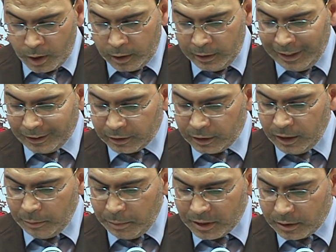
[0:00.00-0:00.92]

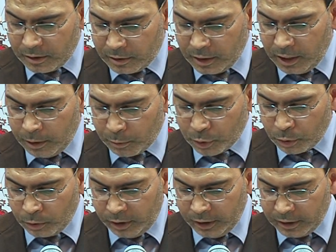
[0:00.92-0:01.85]
يقضي بتنزيل
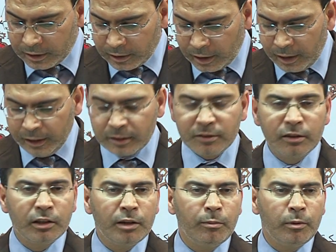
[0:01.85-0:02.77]
مشروع إصلاح
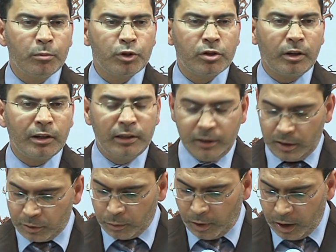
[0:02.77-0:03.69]
التنظيم المشترك
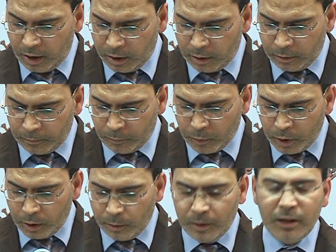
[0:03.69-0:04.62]
للأسواق
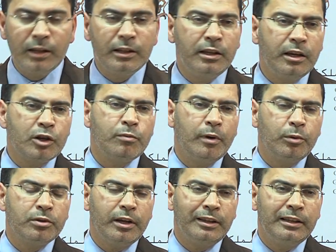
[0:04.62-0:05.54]
والذي
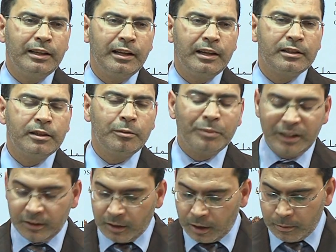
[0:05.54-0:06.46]
يشمل تعديلات
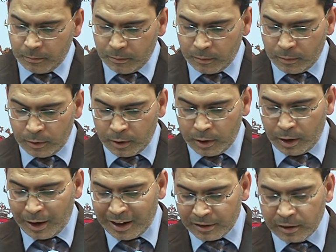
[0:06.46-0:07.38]
بنظام
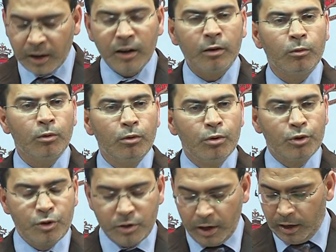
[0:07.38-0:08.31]
أسعار
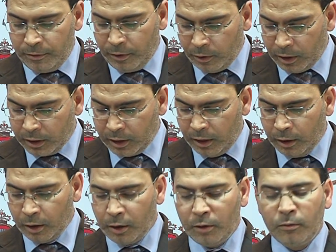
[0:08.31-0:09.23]
ولوج الفواكه
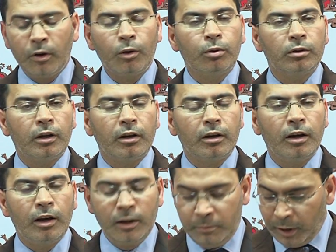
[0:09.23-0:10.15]
والخضر
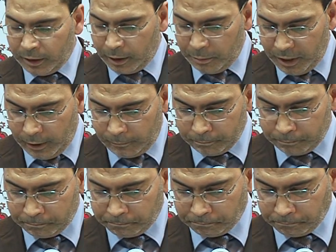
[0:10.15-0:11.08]
المغربية
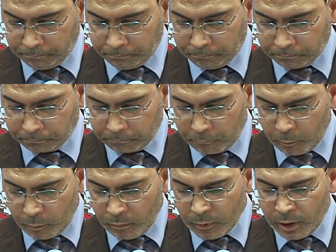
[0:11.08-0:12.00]

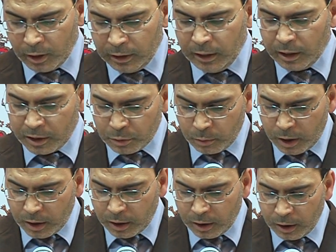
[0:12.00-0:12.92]

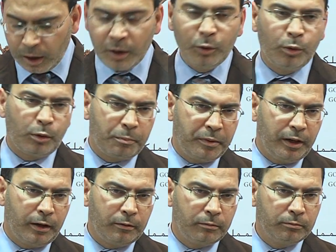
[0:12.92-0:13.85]
للأسواق
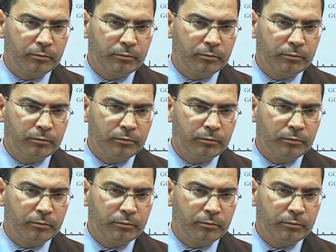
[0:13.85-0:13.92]
الأوروبية